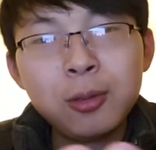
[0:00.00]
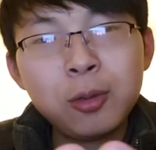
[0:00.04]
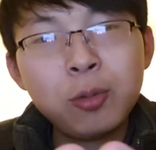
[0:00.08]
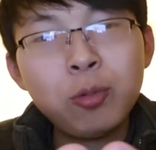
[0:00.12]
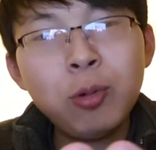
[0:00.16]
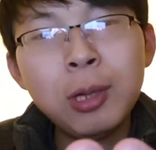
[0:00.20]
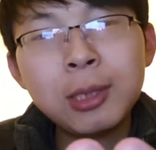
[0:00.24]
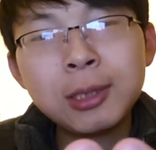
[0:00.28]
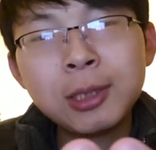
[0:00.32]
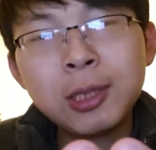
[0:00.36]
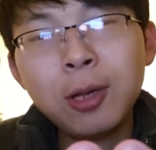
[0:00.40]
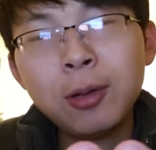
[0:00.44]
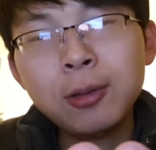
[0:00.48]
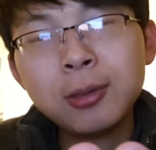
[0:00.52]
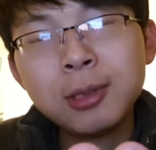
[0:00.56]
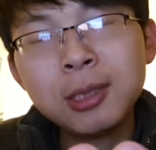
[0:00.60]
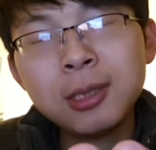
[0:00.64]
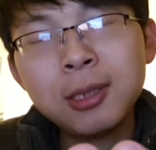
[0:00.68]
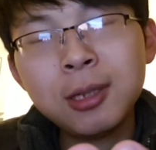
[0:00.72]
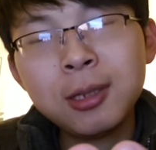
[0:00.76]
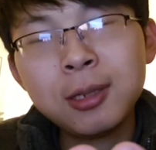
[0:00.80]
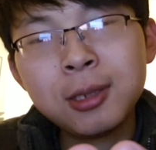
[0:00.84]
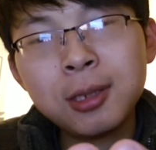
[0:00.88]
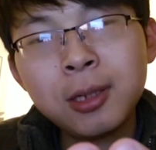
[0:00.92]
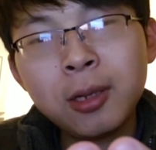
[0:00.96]
逛超市
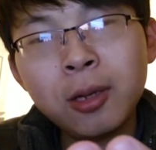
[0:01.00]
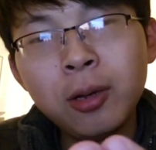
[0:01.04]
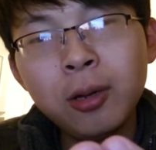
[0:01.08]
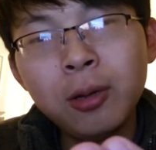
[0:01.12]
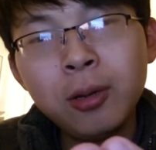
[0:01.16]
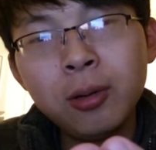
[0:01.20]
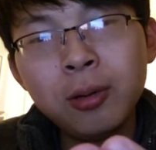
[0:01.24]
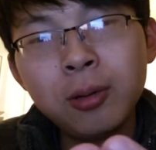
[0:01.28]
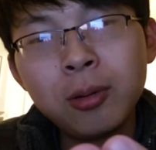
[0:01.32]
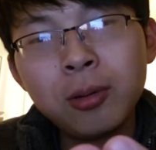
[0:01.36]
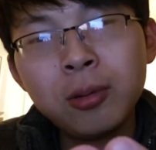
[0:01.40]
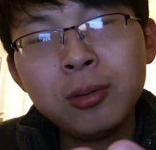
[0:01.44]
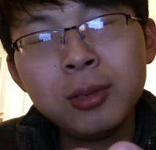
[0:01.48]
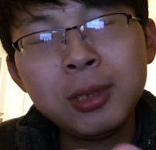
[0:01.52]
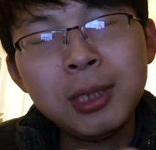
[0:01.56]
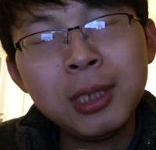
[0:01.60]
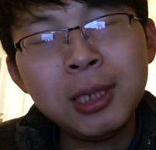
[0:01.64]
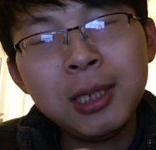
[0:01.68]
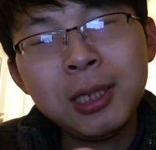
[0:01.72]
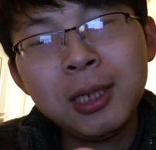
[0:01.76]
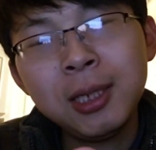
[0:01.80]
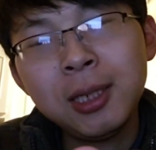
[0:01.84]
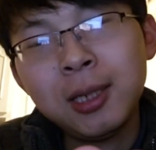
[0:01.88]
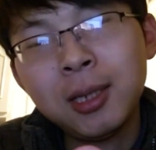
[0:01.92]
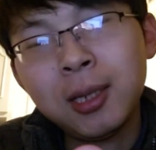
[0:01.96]
的时候估
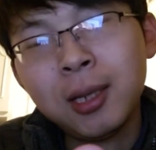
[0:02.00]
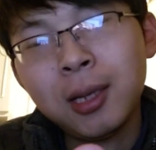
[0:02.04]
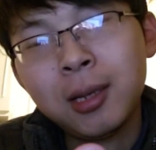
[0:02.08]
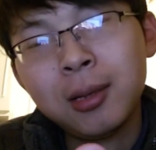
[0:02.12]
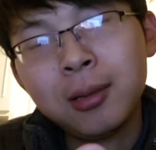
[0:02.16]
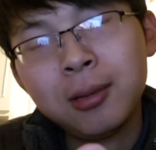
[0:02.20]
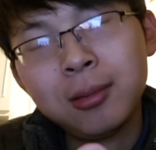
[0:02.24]
计。